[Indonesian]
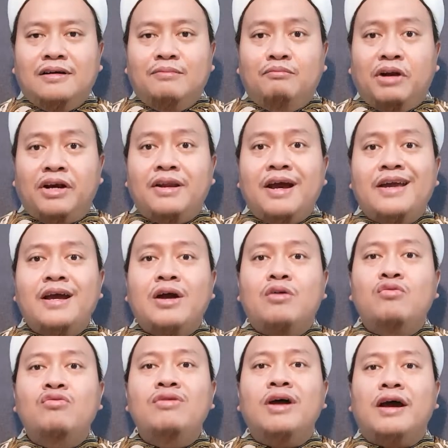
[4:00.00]
berdaya
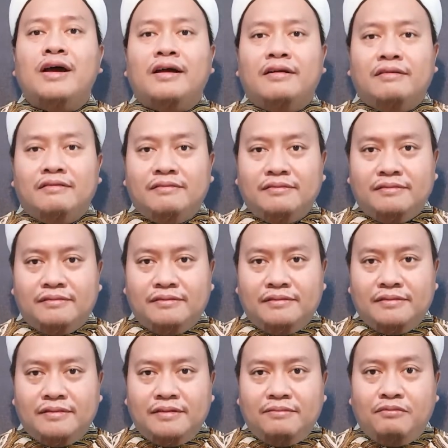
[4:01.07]
guna,
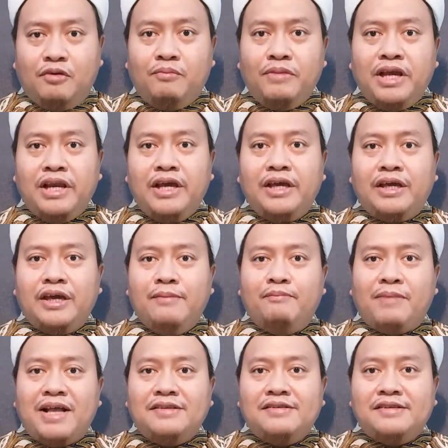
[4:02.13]
memiliki
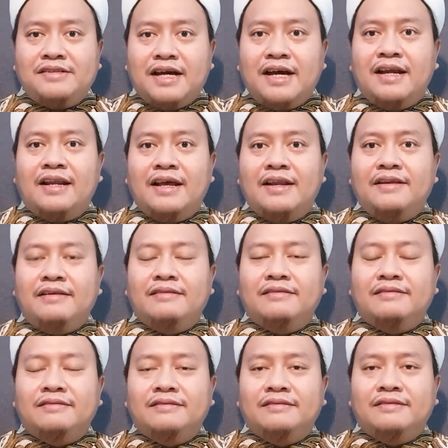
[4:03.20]
pancaran
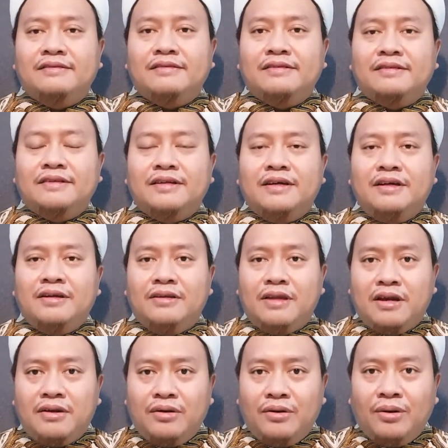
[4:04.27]
ya
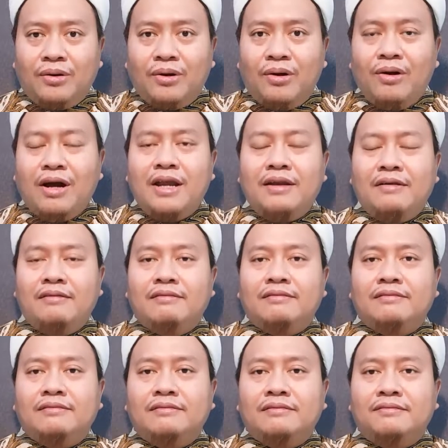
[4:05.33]
dan dorongan
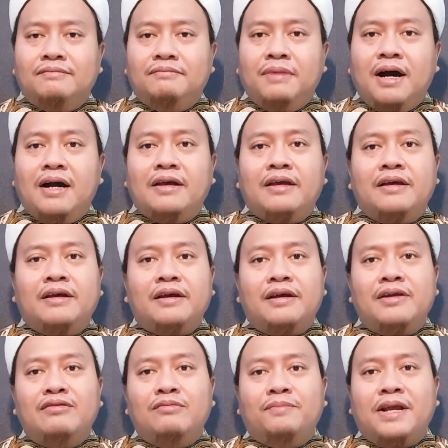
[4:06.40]
bagi
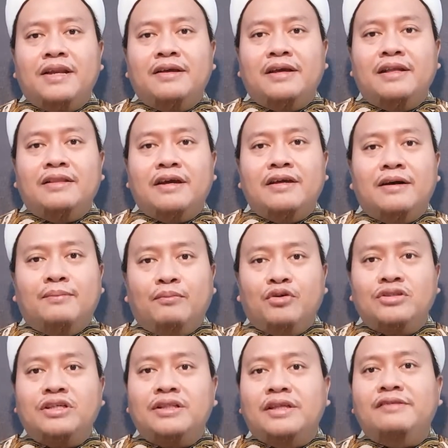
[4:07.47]
kehidupan kita yang
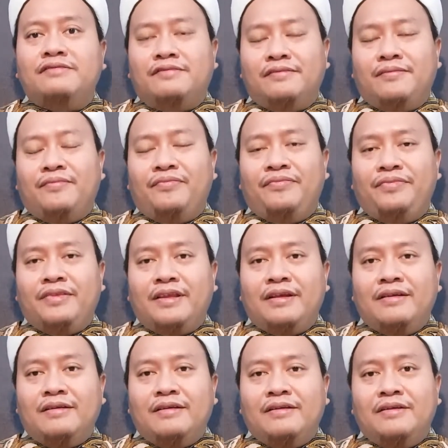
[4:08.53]
positif.
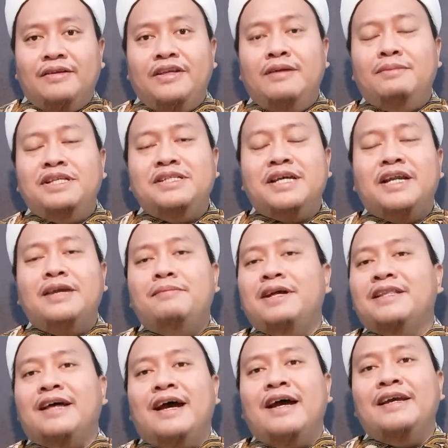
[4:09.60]
Dia menjadi
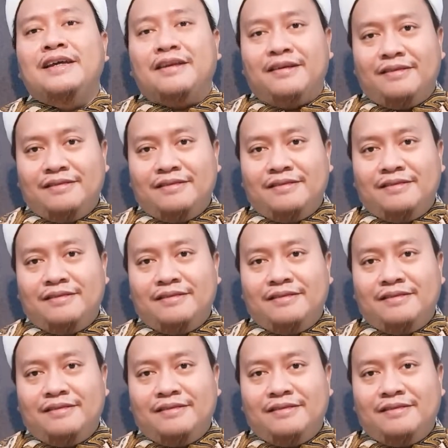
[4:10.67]
mata air